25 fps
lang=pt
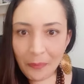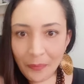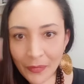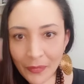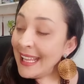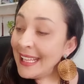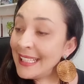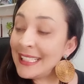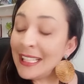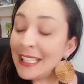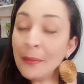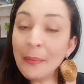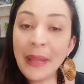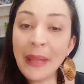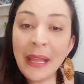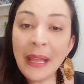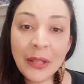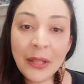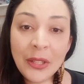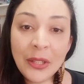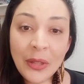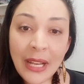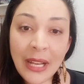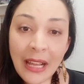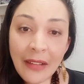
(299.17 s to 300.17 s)
E também eu
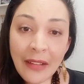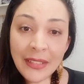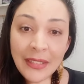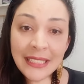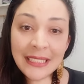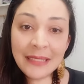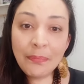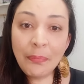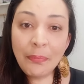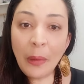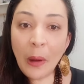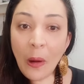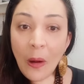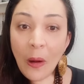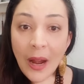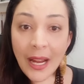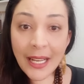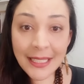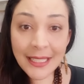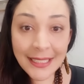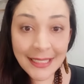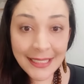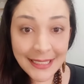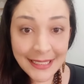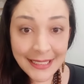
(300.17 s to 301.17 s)
adorava
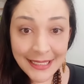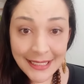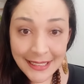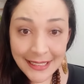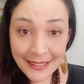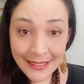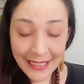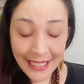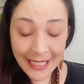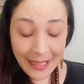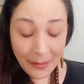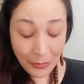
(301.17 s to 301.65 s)
esportes, né?